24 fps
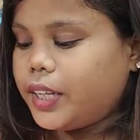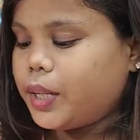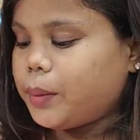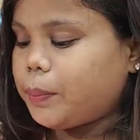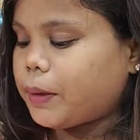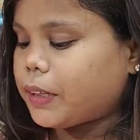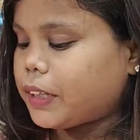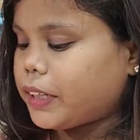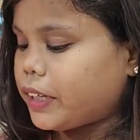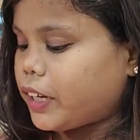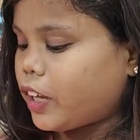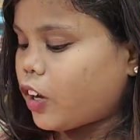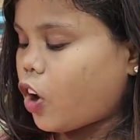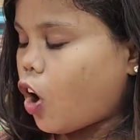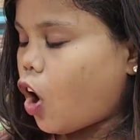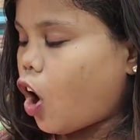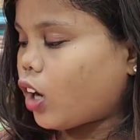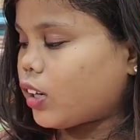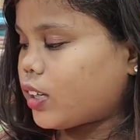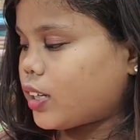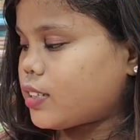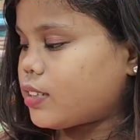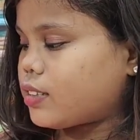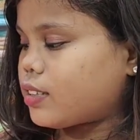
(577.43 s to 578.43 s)
இது பார்த்தீங்கன்னா
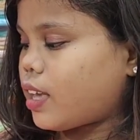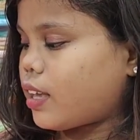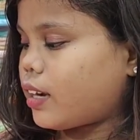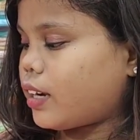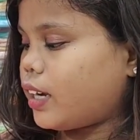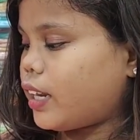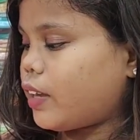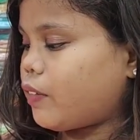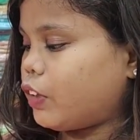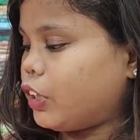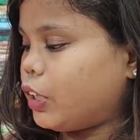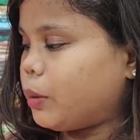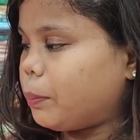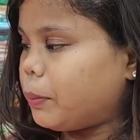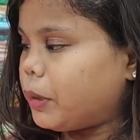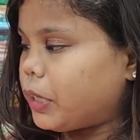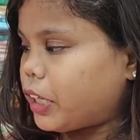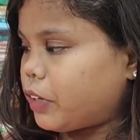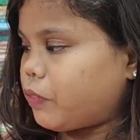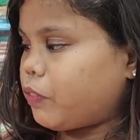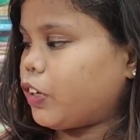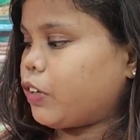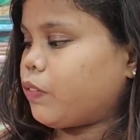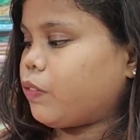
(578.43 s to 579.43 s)
காட்டன் சாரிலேயே வந்து
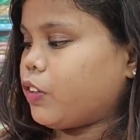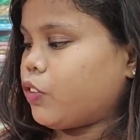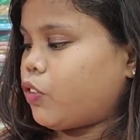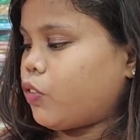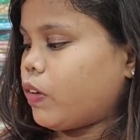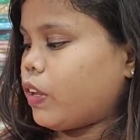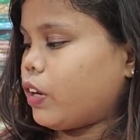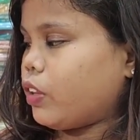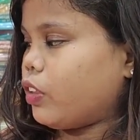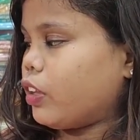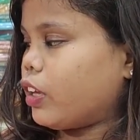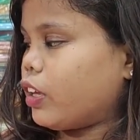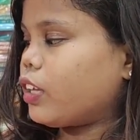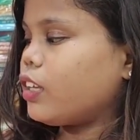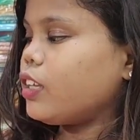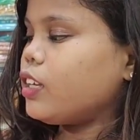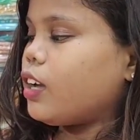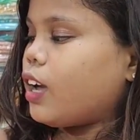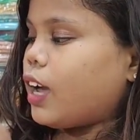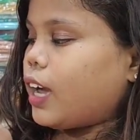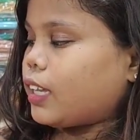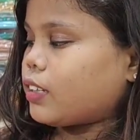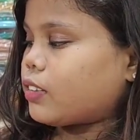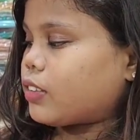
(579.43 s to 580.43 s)
மிரர் ஒர்க் வச்சு வருது
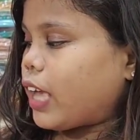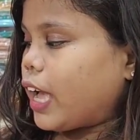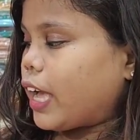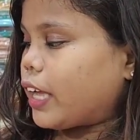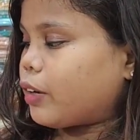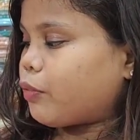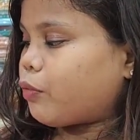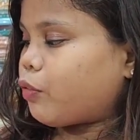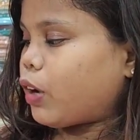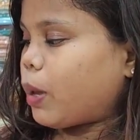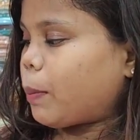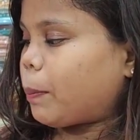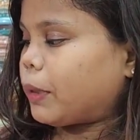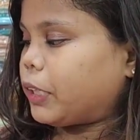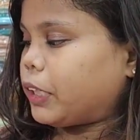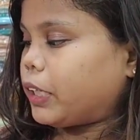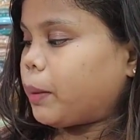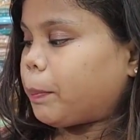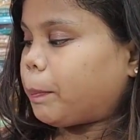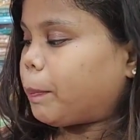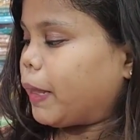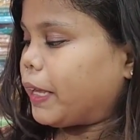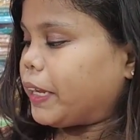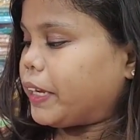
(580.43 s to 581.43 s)
அண்ட் சாரீ ஃபுல்லாக
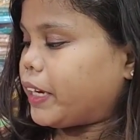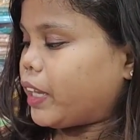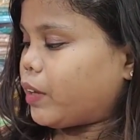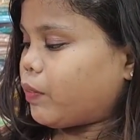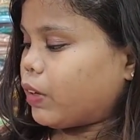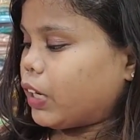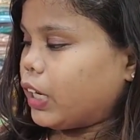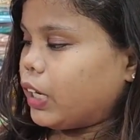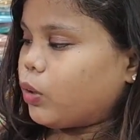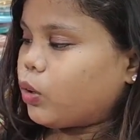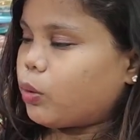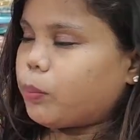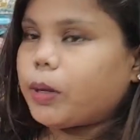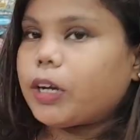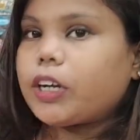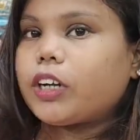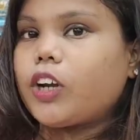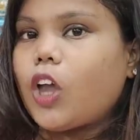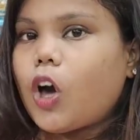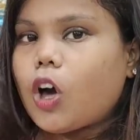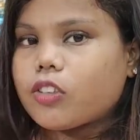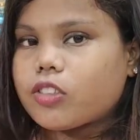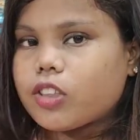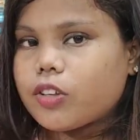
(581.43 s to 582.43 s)
பார்த்தீங்கன்னா ப்ளைனாக வரல ஒரு மாதிரி
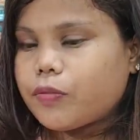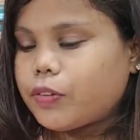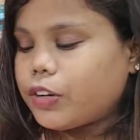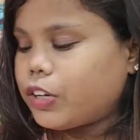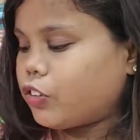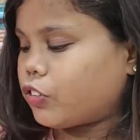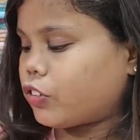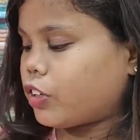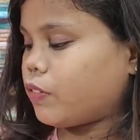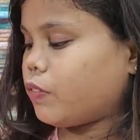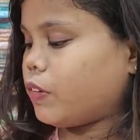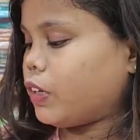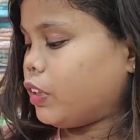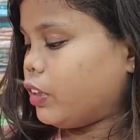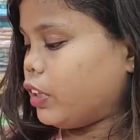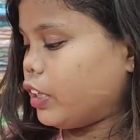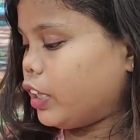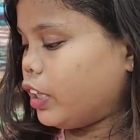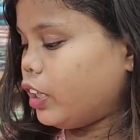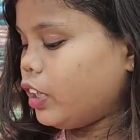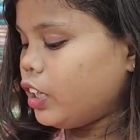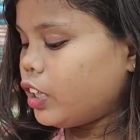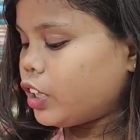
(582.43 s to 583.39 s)
கிளாசி ஃபினிஷில் வருது